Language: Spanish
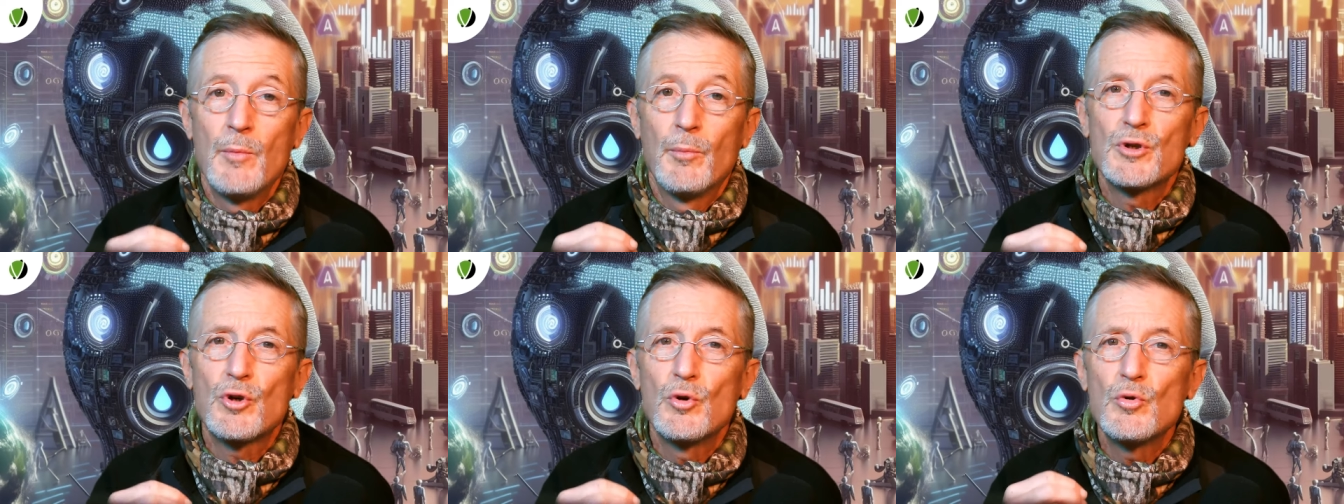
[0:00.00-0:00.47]

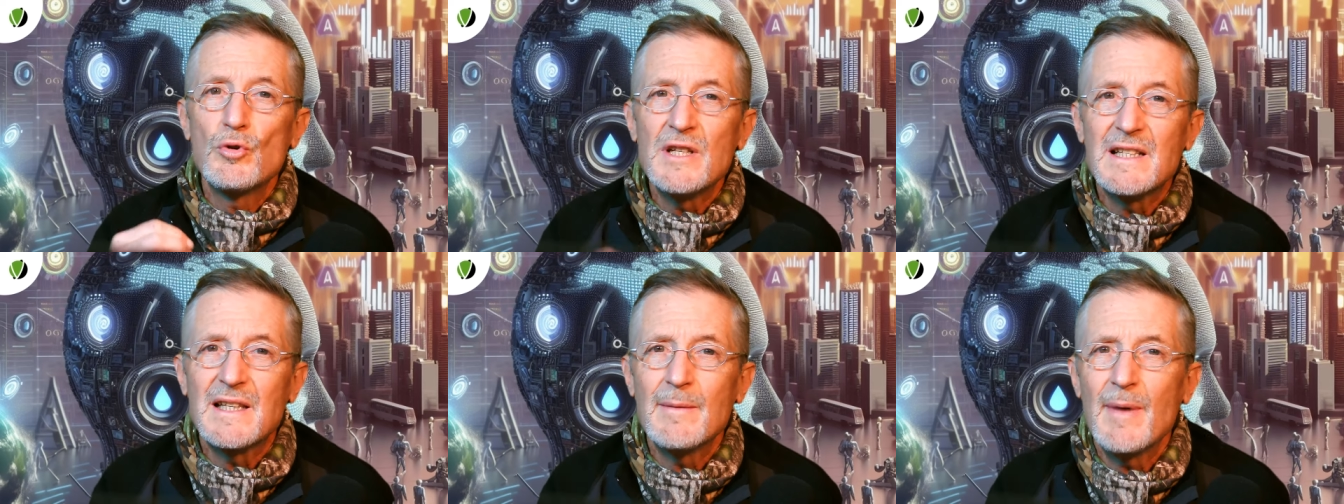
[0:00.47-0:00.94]
Pues con un
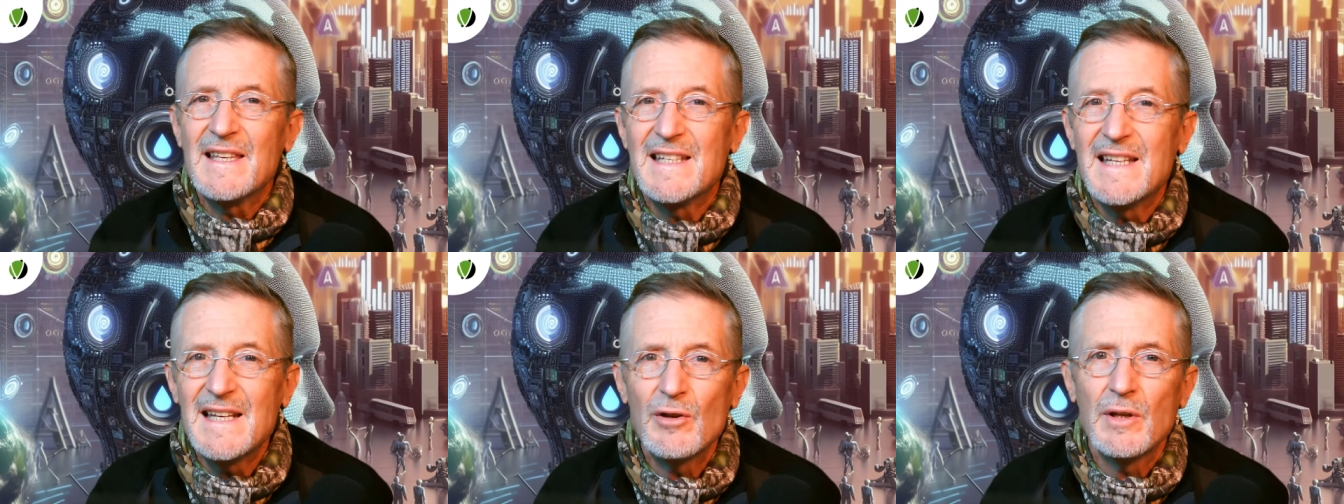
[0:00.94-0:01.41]
sistema
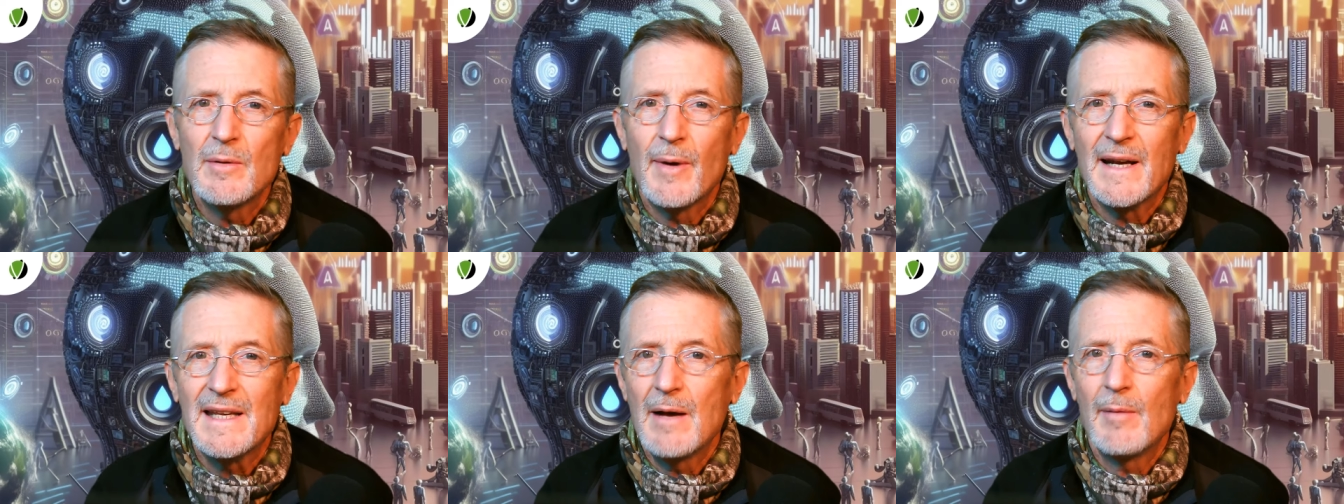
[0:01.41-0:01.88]
lleno de
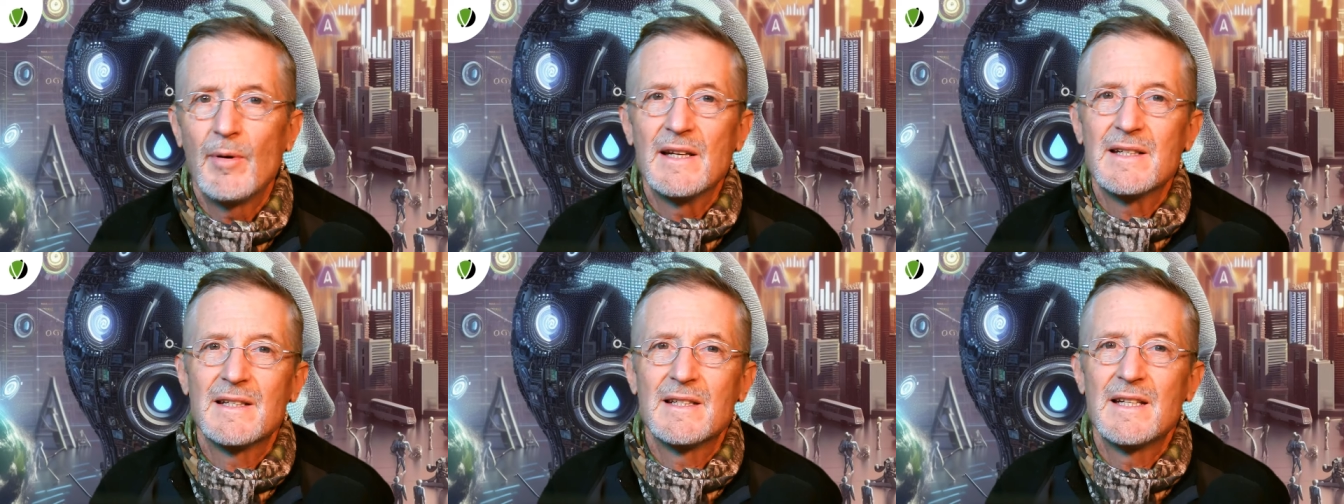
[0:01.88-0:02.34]

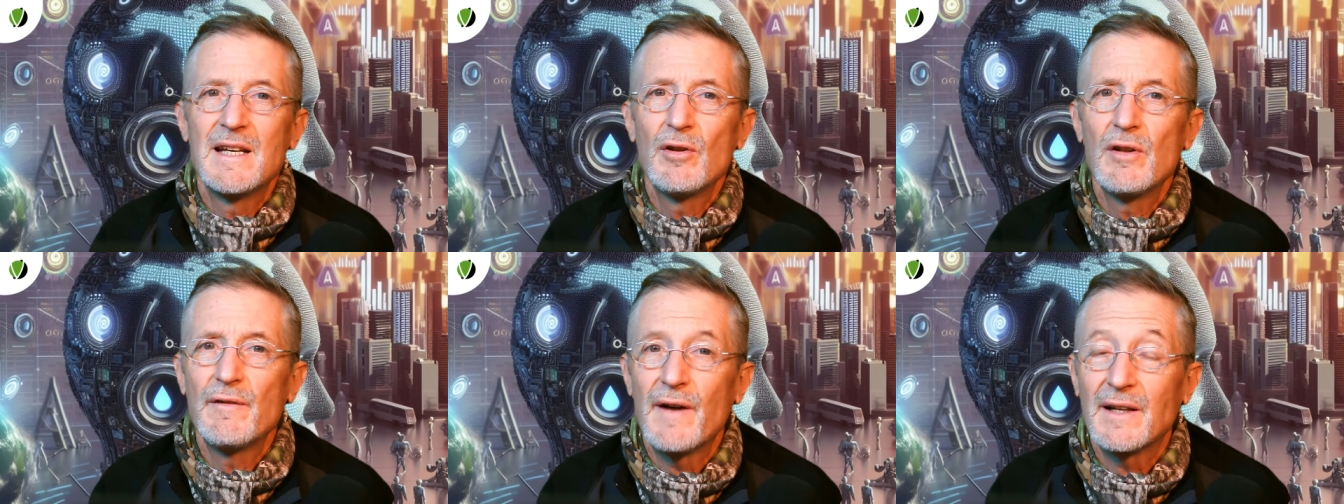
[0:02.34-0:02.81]
variables,
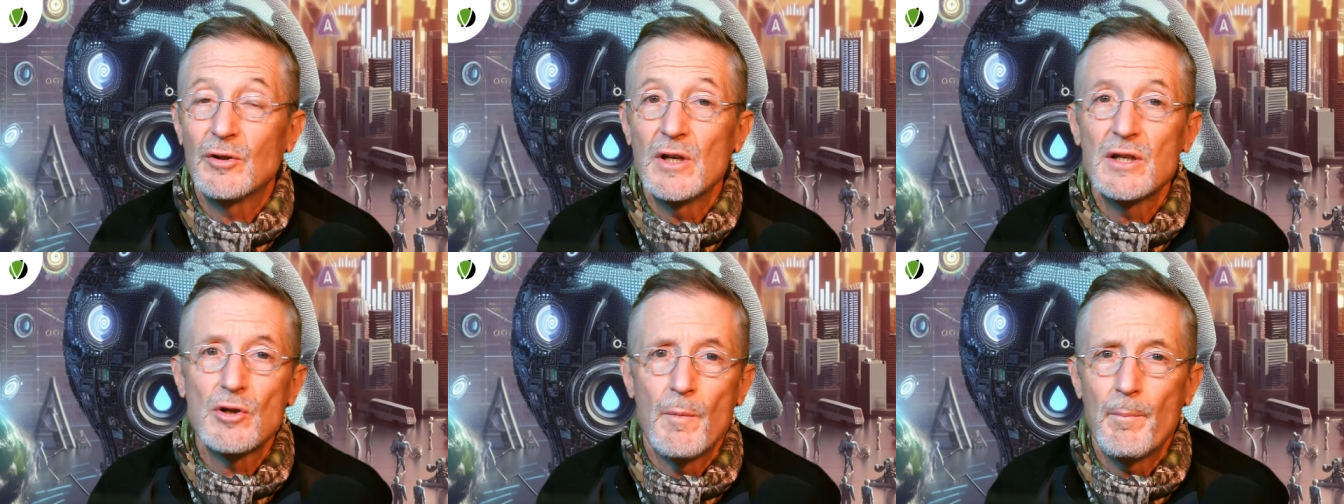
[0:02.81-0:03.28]
lleno de
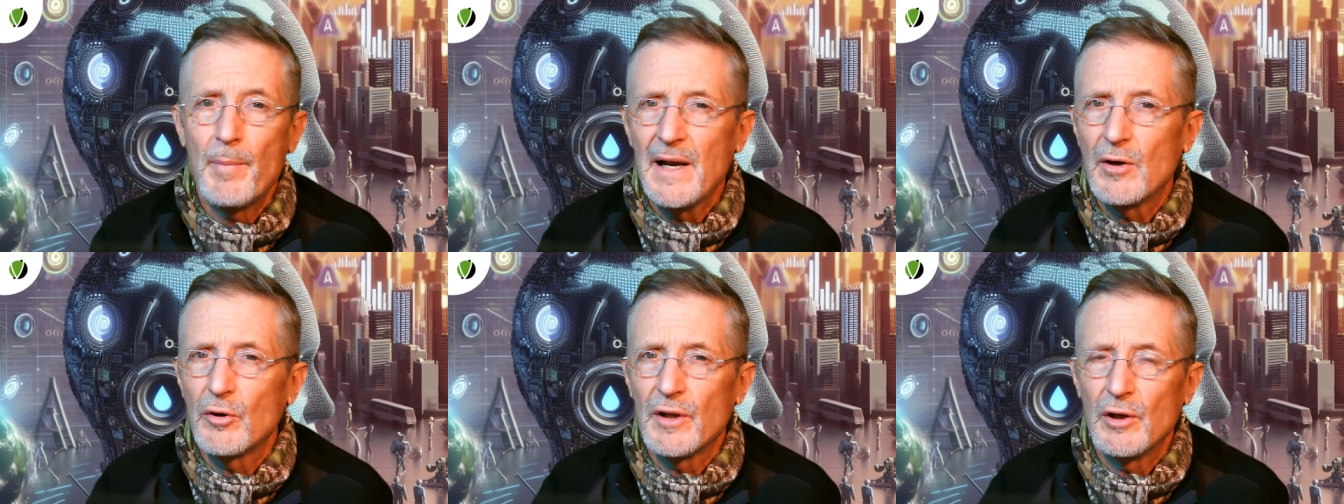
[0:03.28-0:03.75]
factores
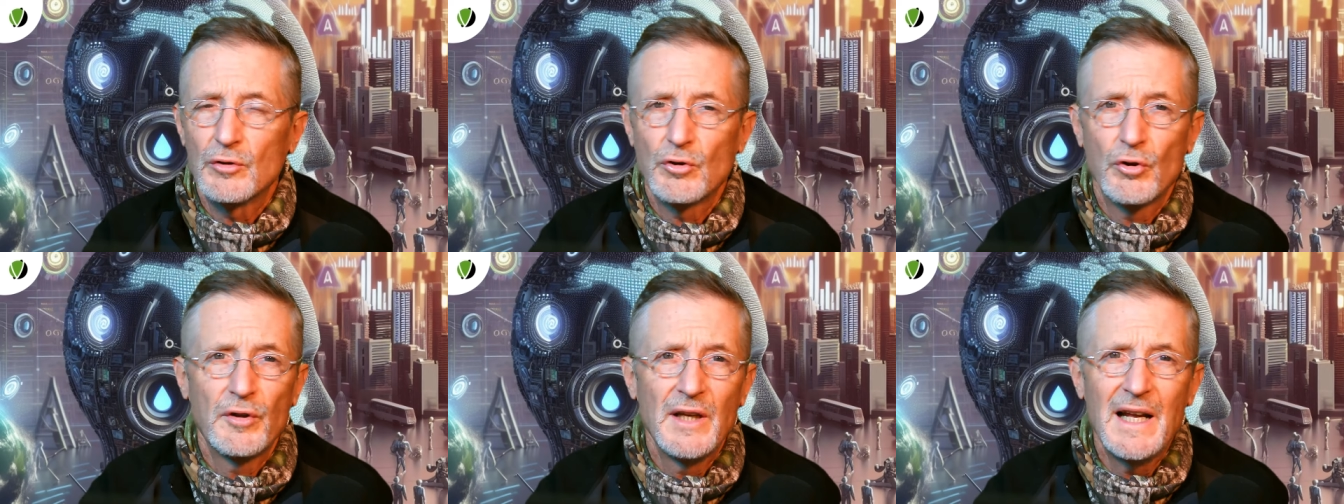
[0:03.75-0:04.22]
complejos, de lo
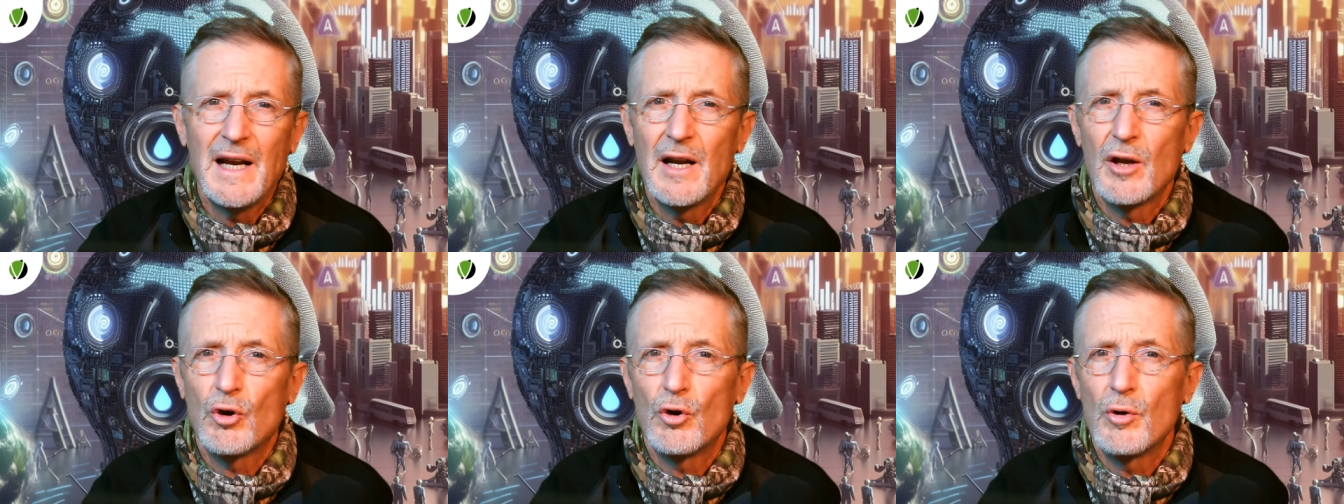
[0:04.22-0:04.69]
social a
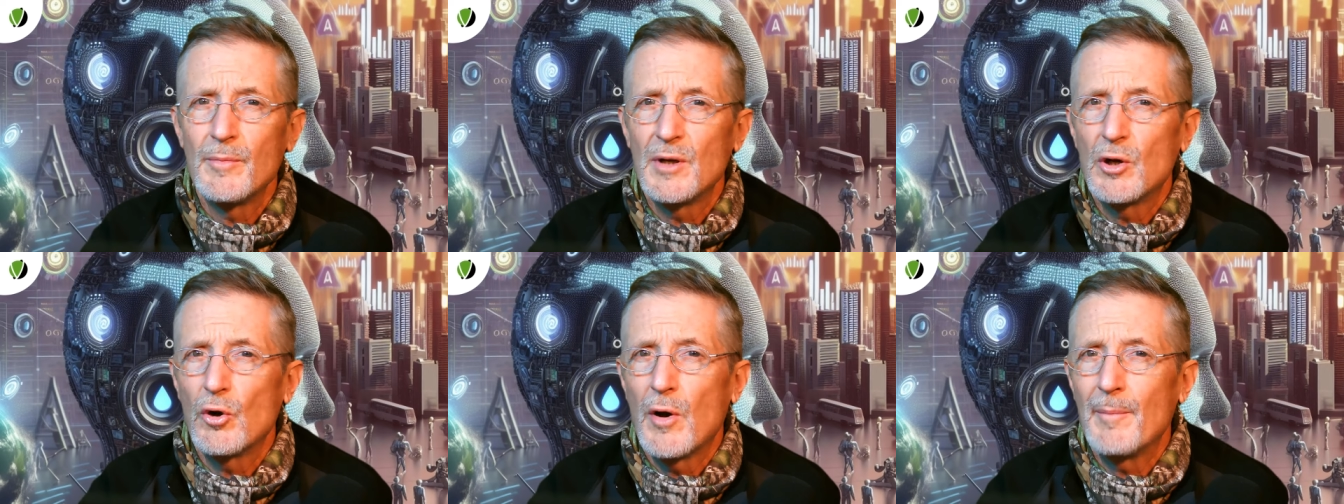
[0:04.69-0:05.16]
lo
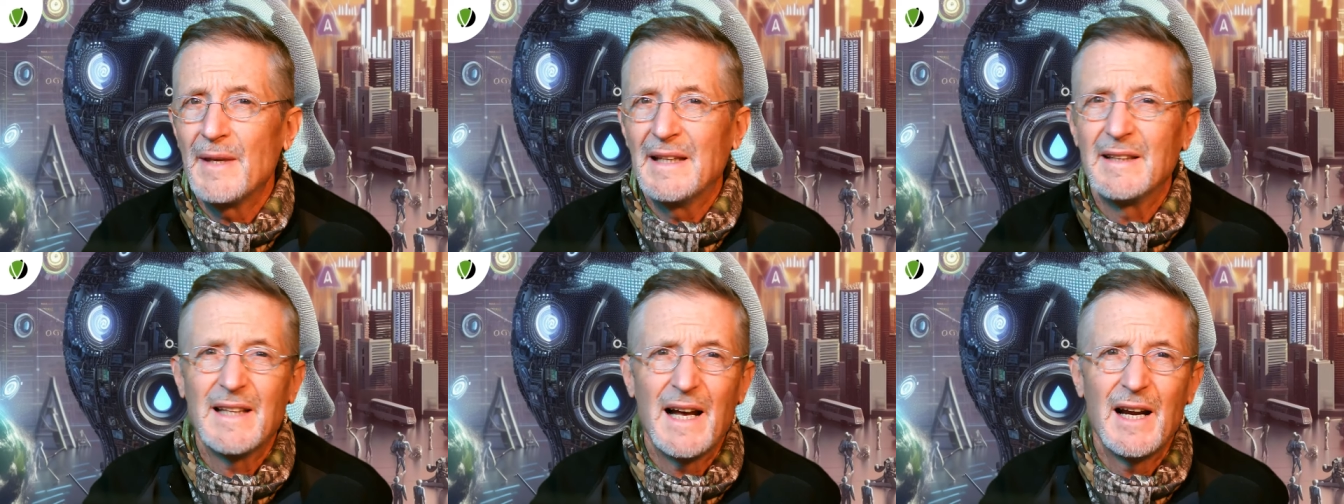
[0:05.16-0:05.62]
económico, lo
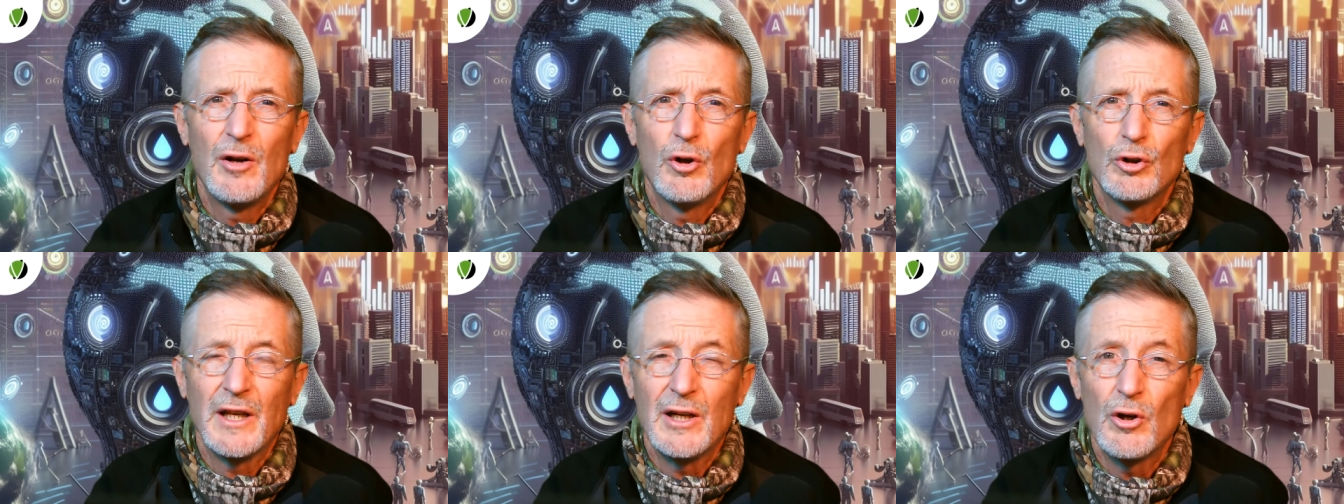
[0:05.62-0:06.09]
ambiental,
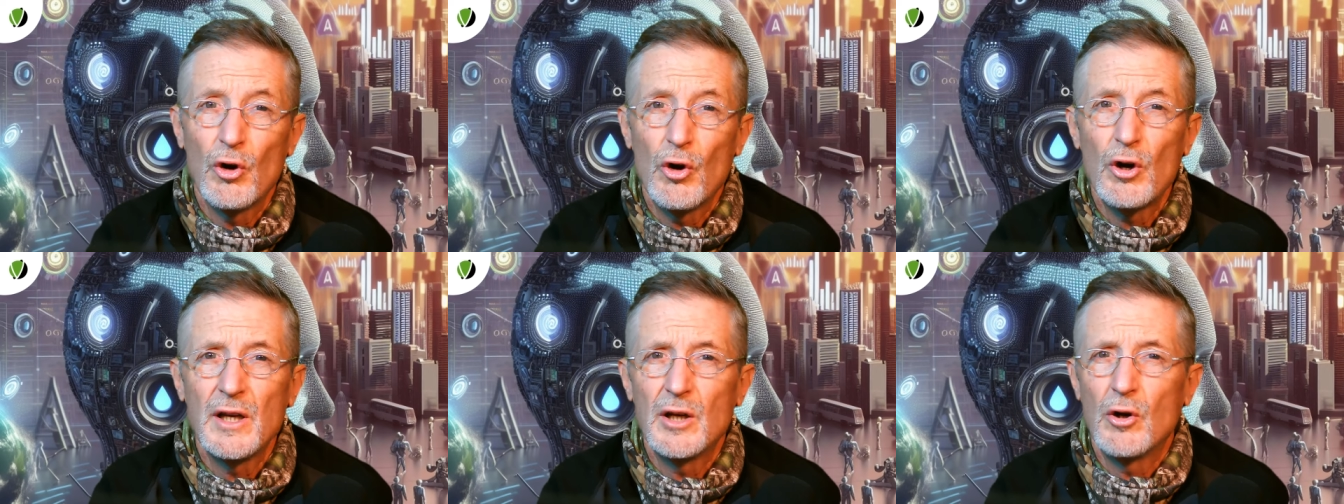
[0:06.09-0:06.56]
lo
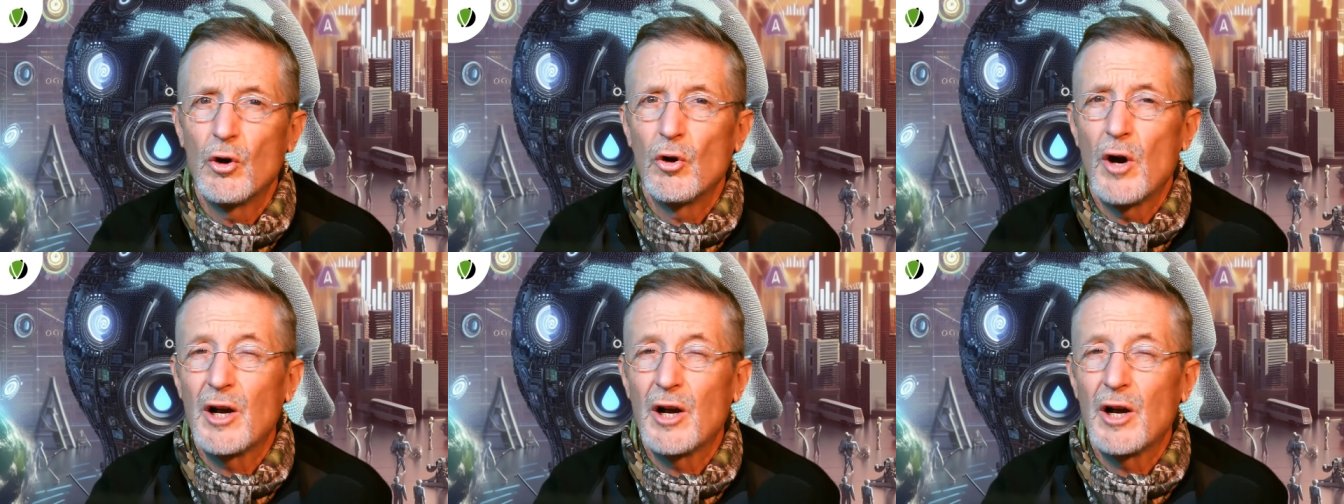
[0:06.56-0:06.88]
tecnológico, lo